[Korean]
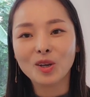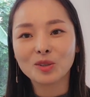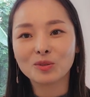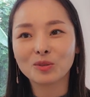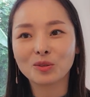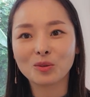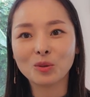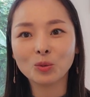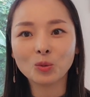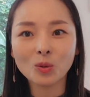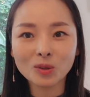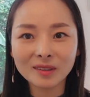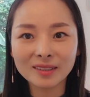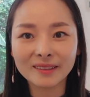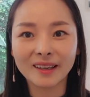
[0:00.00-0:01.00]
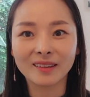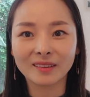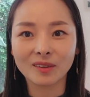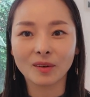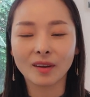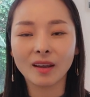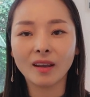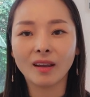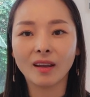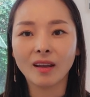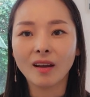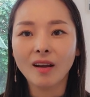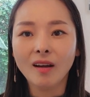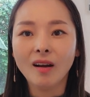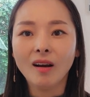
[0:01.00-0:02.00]
그리고 또 특이했던 게
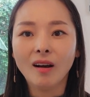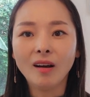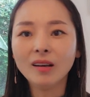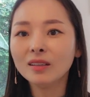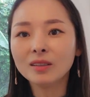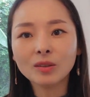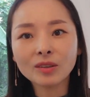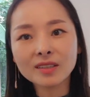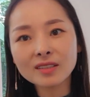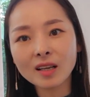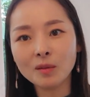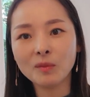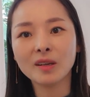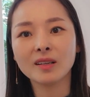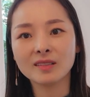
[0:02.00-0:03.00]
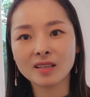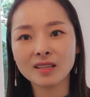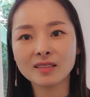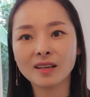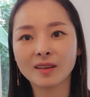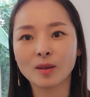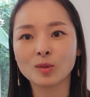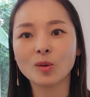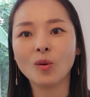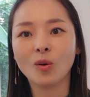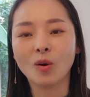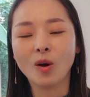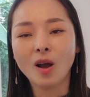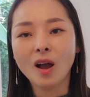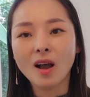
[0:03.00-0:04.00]
아 이렇게 살만한 세상에서